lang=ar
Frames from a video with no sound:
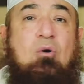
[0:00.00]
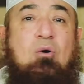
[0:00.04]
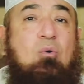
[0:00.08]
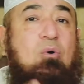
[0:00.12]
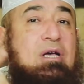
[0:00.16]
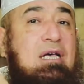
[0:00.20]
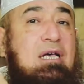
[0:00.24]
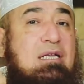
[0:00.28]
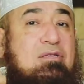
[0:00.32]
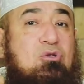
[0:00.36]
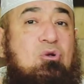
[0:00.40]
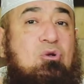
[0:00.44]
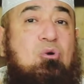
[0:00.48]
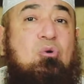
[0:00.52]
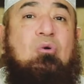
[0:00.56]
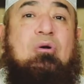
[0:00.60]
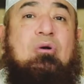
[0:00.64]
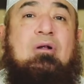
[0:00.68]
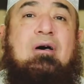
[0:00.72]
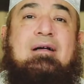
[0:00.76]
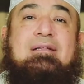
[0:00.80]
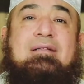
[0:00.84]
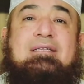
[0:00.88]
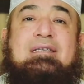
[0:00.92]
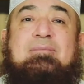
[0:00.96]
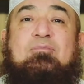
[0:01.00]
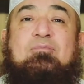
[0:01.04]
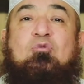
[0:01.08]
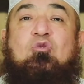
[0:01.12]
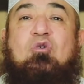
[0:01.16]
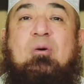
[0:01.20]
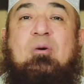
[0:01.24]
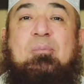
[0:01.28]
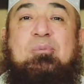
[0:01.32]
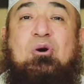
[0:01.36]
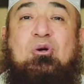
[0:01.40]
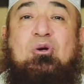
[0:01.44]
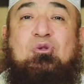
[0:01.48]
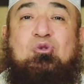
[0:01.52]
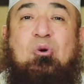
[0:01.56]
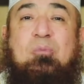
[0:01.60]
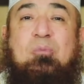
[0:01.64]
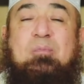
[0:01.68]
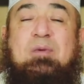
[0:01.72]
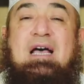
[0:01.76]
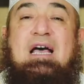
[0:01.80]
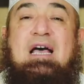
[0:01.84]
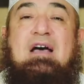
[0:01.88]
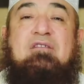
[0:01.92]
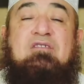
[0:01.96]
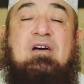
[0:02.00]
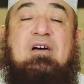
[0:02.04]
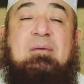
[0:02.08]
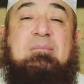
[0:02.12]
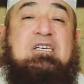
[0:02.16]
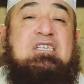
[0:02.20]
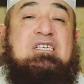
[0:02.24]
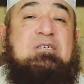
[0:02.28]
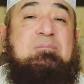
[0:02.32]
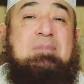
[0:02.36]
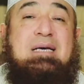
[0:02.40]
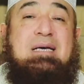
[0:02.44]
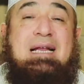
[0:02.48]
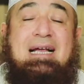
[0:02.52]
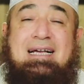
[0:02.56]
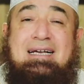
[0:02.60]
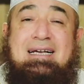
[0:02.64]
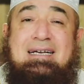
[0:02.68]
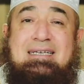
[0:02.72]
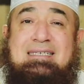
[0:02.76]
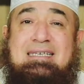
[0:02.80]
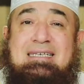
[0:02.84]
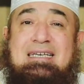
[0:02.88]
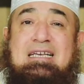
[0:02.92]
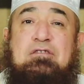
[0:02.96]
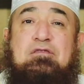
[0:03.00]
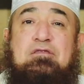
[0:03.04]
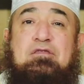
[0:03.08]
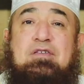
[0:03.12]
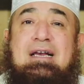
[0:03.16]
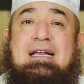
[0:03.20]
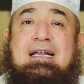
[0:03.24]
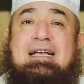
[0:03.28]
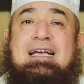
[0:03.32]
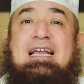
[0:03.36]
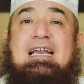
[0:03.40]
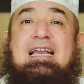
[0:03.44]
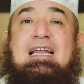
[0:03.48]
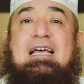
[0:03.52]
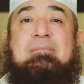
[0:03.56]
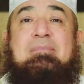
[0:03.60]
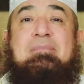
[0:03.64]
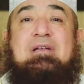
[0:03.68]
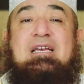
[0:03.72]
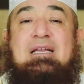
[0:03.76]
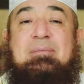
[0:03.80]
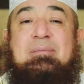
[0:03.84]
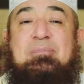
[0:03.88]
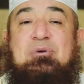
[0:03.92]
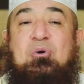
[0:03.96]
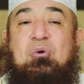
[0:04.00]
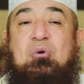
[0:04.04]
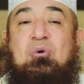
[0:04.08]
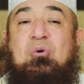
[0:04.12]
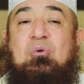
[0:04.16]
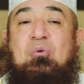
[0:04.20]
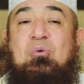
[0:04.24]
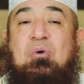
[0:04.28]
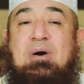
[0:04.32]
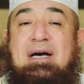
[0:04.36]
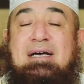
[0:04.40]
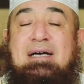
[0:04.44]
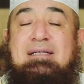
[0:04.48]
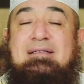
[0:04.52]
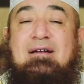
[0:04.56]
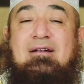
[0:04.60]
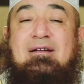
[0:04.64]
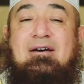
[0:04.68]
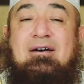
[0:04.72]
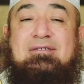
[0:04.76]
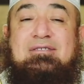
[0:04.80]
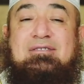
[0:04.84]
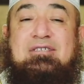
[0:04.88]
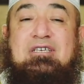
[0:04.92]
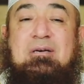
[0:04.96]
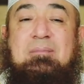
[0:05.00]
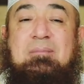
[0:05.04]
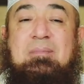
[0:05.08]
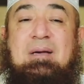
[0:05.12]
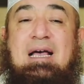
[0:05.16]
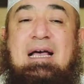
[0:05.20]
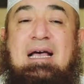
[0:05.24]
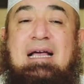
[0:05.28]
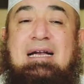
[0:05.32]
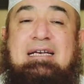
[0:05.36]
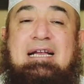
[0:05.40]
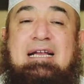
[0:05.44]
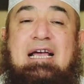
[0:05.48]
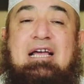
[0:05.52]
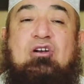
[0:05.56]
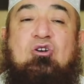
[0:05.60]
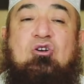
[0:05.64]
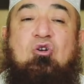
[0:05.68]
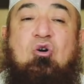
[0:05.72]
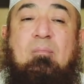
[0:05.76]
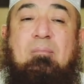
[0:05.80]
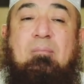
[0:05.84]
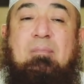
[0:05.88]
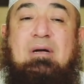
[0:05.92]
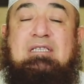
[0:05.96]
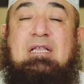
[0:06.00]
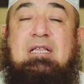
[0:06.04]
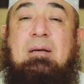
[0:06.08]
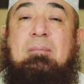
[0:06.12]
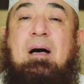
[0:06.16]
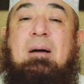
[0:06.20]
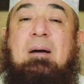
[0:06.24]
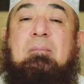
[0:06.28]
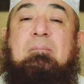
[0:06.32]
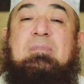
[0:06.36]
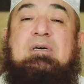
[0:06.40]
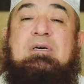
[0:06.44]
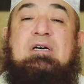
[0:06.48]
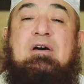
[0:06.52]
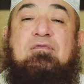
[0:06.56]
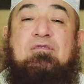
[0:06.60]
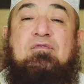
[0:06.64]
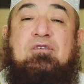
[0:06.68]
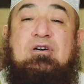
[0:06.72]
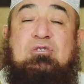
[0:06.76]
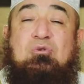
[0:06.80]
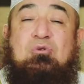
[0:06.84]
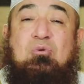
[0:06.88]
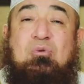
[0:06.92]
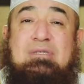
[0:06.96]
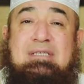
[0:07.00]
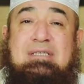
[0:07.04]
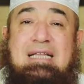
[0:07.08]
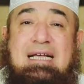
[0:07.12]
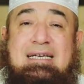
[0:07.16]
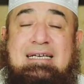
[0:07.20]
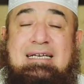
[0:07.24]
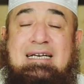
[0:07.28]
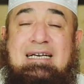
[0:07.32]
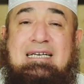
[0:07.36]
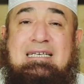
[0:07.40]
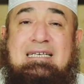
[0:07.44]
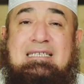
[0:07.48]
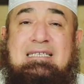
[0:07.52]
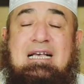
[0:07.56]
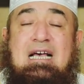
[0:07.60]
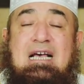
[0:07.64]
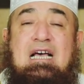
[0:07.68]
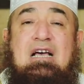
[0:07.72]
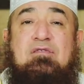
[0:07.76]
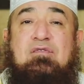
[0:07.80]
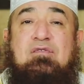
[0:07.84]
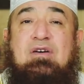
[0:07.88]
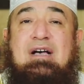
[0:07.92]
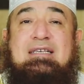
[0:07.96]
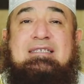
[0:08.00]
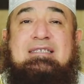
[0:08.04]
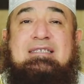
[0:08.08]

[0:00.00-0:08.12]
ويتركوا الخطيب وهو بيخطب فمش مركزين في الكلام اللي بيقوله هذا الخطيب لأن هم طبعا بيفقدوا التركيز في